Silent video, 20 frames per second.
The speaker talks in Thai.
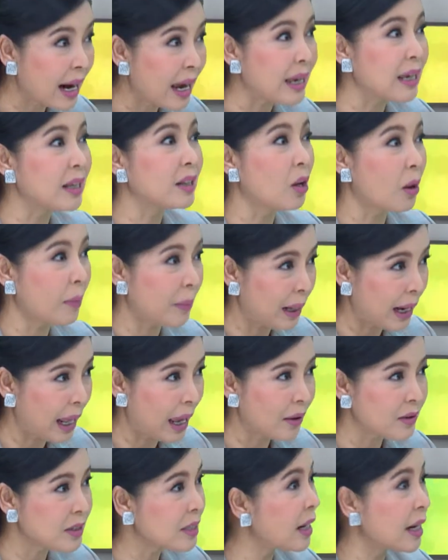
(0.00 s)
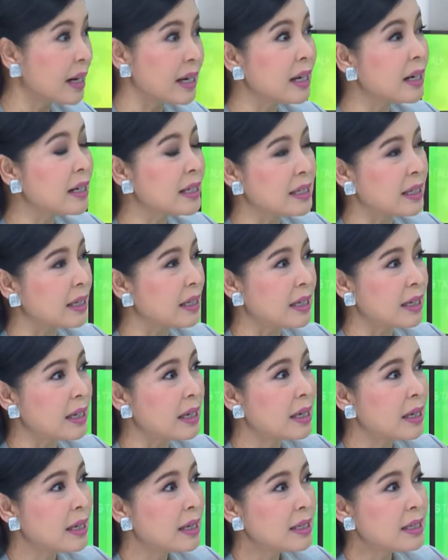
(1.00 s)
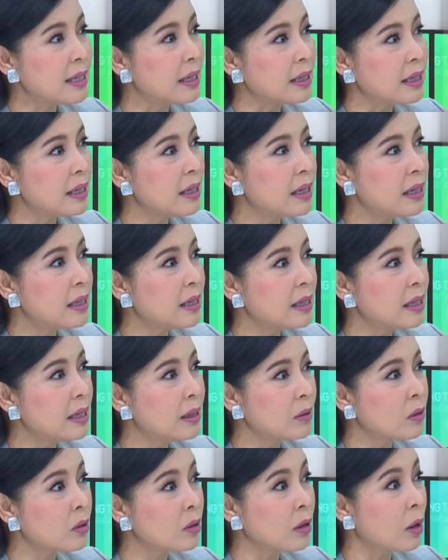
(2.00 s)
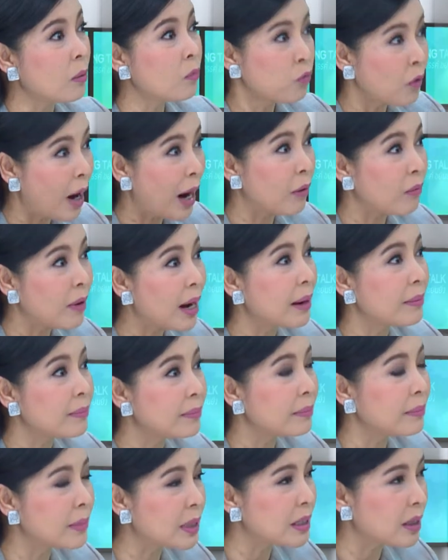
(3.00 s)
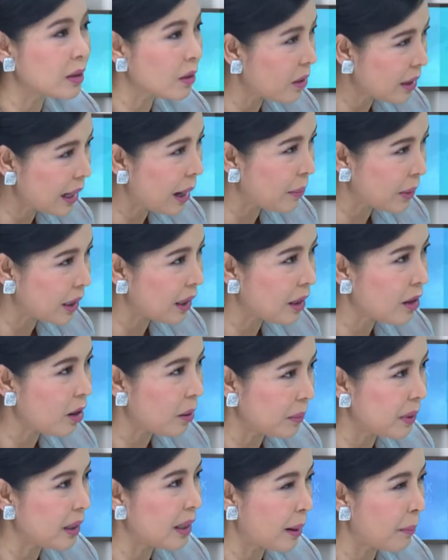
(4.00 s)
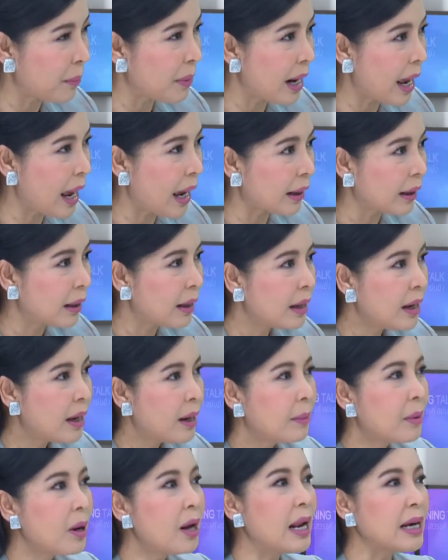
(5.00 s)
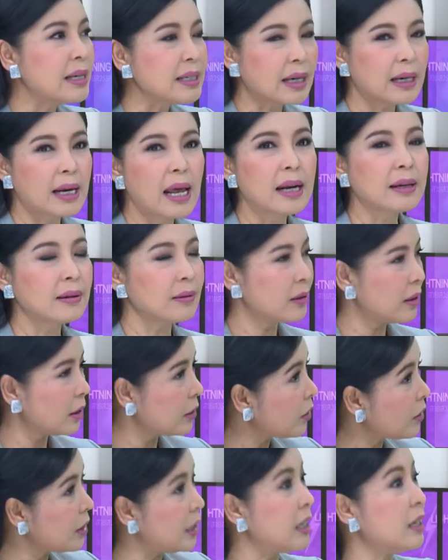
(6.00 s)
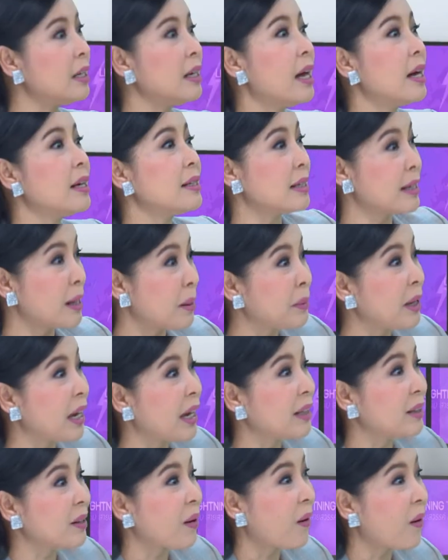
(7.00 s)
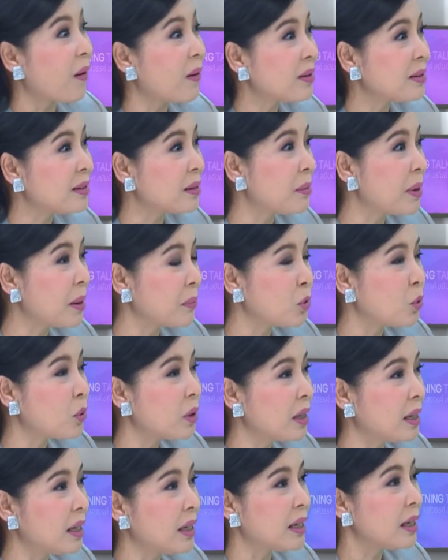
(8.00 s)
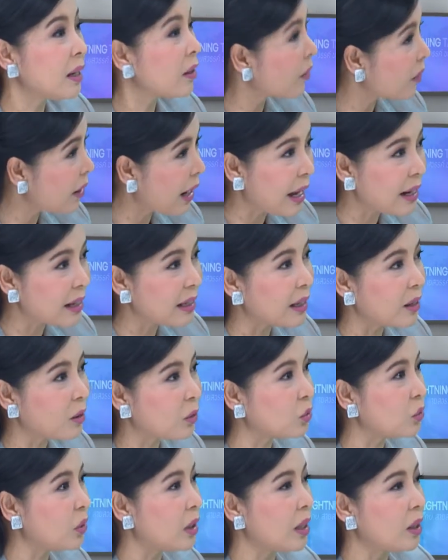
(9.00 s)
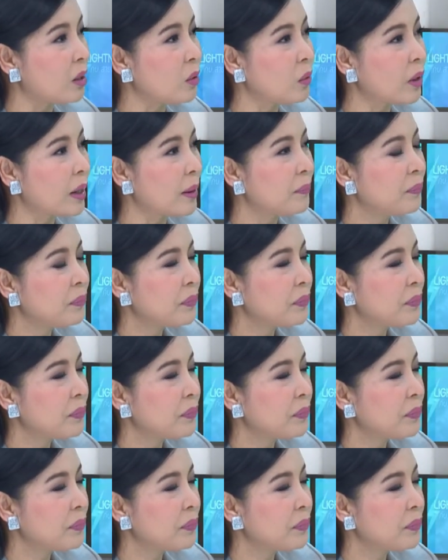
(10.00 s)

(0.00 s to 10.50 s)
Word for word: ใครอีกต่อไปแล้วซึ่งอันนี้คือสิ่งที่สิ่งที่ที่ก็หวังว่ามันจะต้องทำอย่างนี้ก่อนเป็นระดับแรกใช่ครับพอหลังจากนั้นก็ต้องคิดละจะทำยังไงต่อสำหรับธุรกิจแล้วก็การเรียนของตัวเองด้วย